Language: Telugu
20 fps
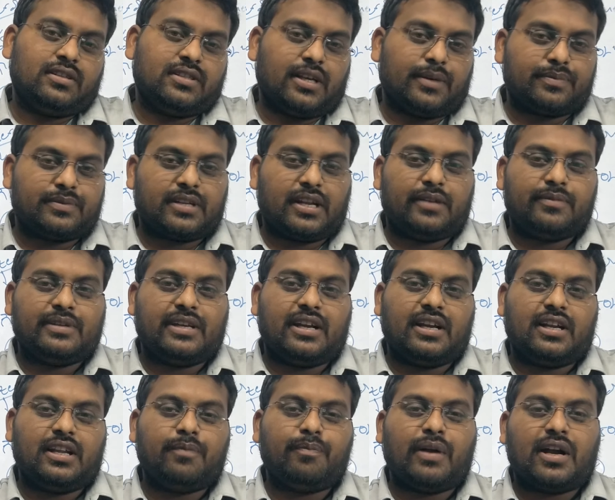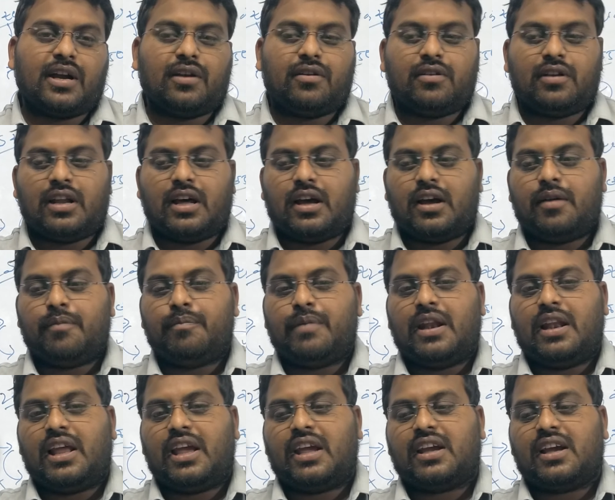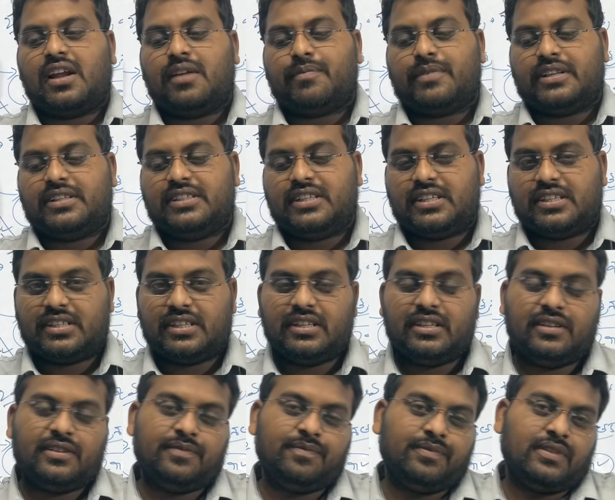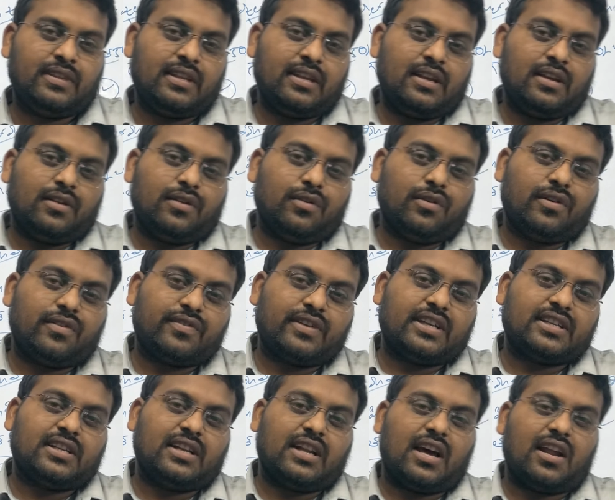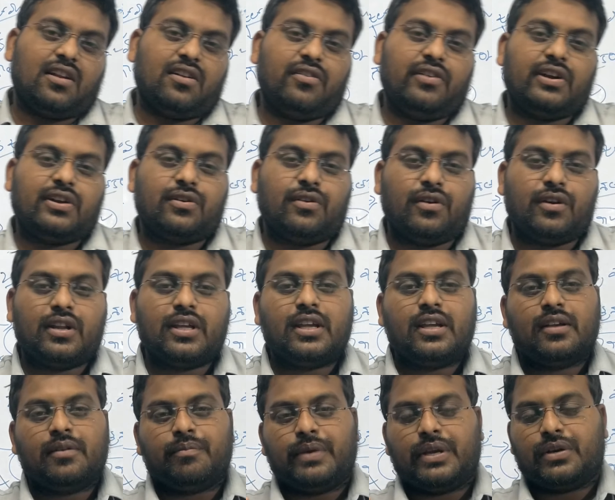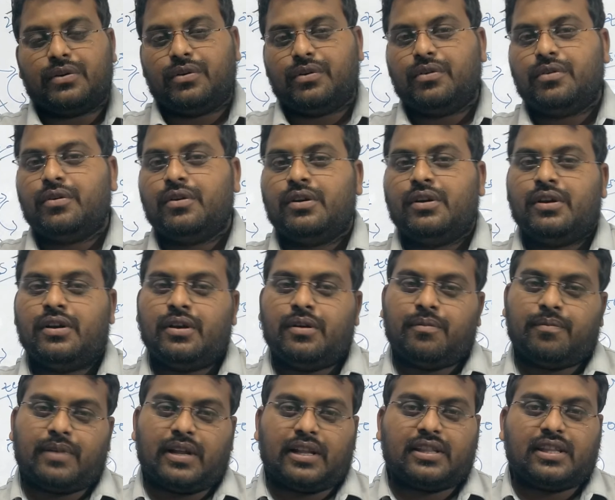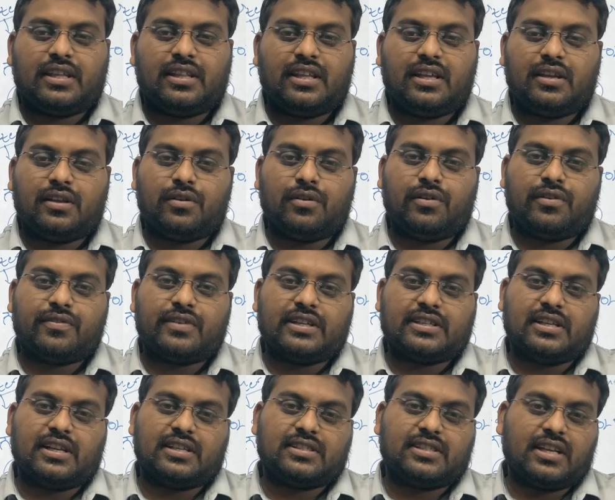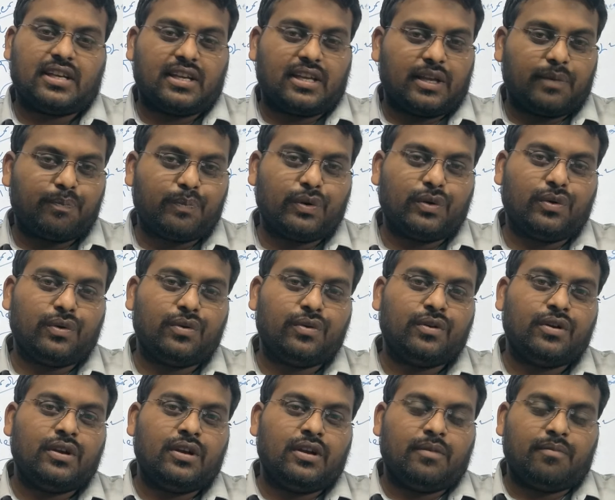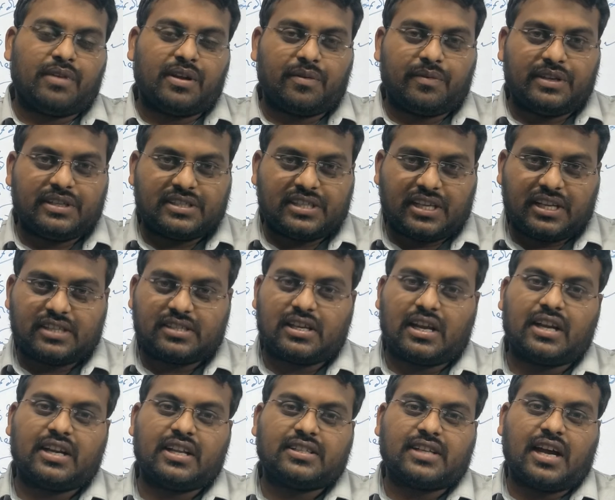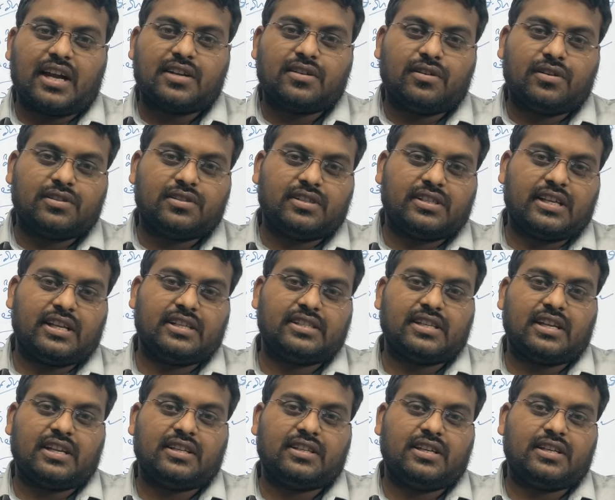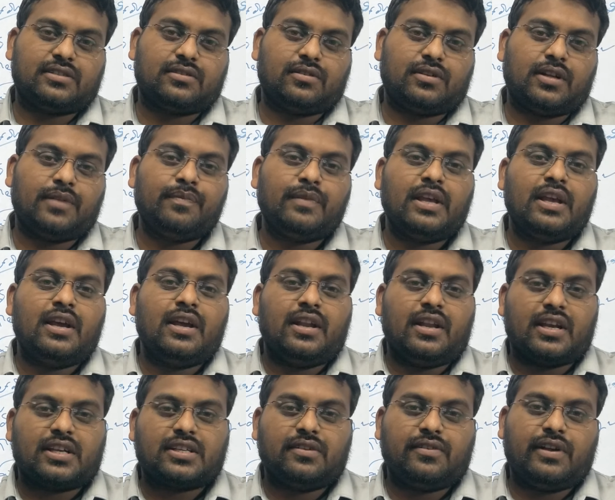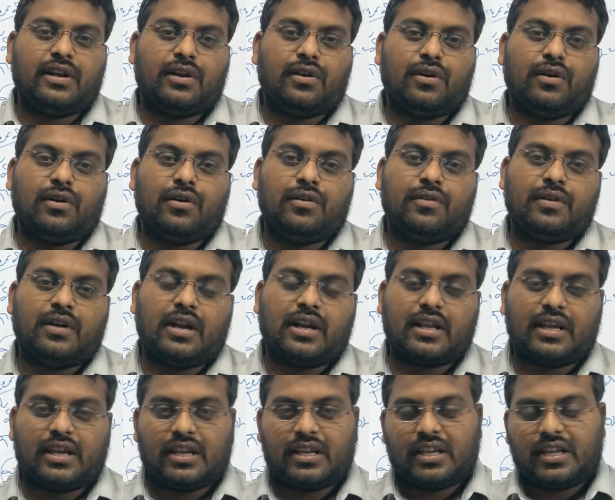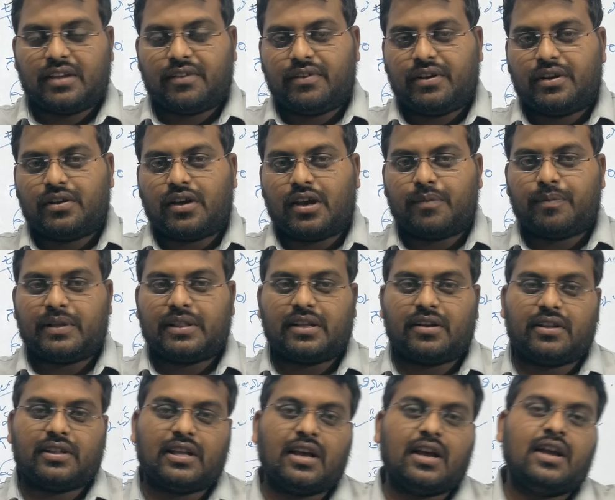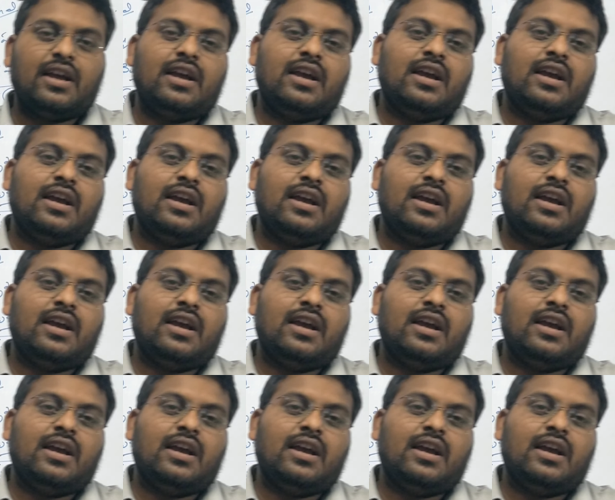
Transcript: సబ్స్క్రైబ్ చేయండి పక్కనున్న బెల్ ఐకాన్ ప్రెస్ చేసి నోటిఫికేషన్లు ఆన్లో పెట్టుకోండి మీకు ప్రతిదీ నోటిఫికేషన్లు వస్తాయి ఇప్పుడు మనం ఈ సిరీస్ అంటే షార్ట్ నోట్స్ సిరీస్ అనేది చేస్తున్నాం నెక్స్ట్ వీడియో అంటే ఈ వీడియో అయిపోయిన తర్వాత